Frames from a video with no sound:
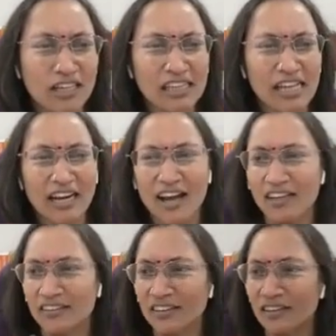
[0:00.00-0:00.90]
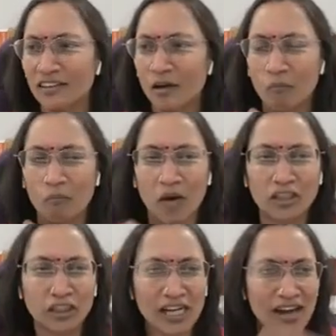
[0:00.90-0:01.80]
உலகத்துல என்ன ஆறுது
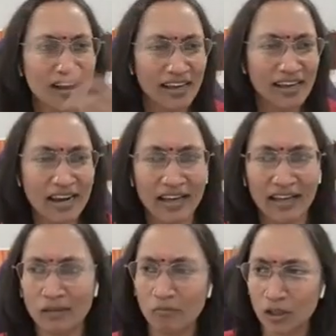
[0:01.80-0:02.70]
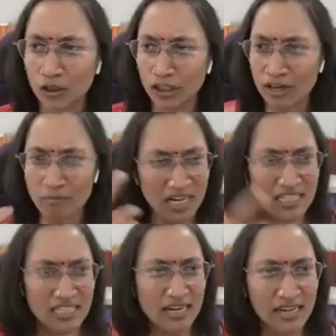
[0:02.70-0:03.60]
மனுஷன் அங்க இல்ல மனுஷனுடைய
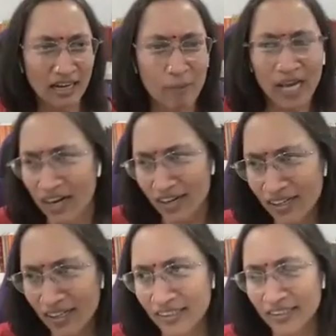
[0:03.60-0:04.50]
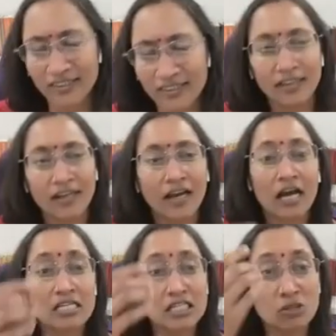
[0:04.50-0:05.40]
மனசுல எல்லாமே நடக்கிறது
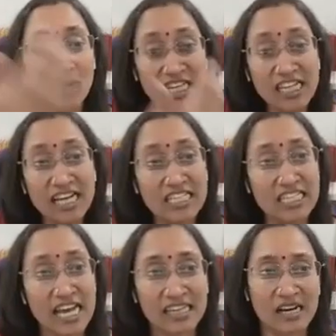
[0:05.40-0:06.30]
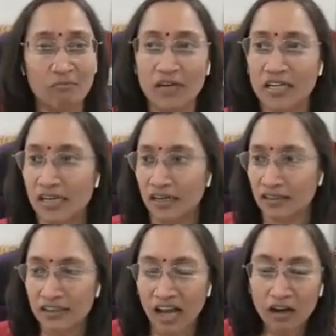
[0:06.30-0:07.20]
ஸ்வசிரஸ்சேதனம்ங்கிறார்
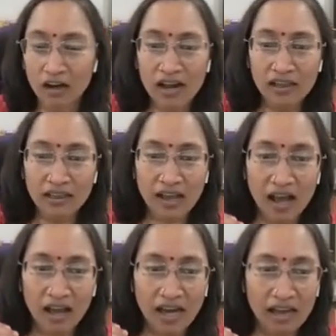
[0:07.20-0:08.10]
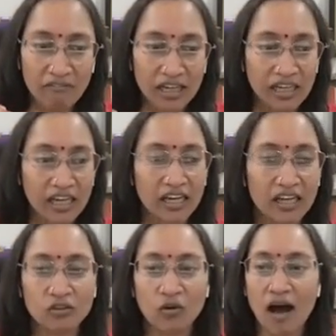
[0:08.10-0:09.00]
தன்னைத்தானே
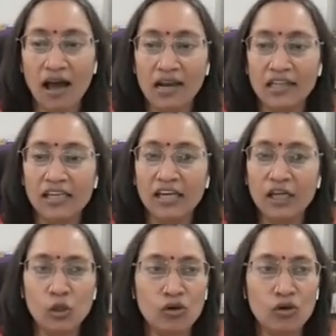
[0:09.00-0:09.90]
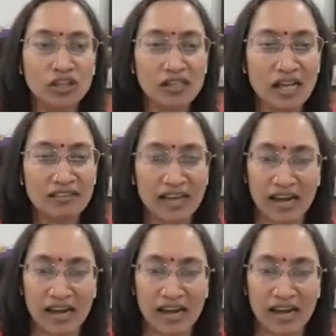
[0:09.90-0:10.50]
வெட்டிக்கிறதோ அல்லது இன்னொருத்தர் தன்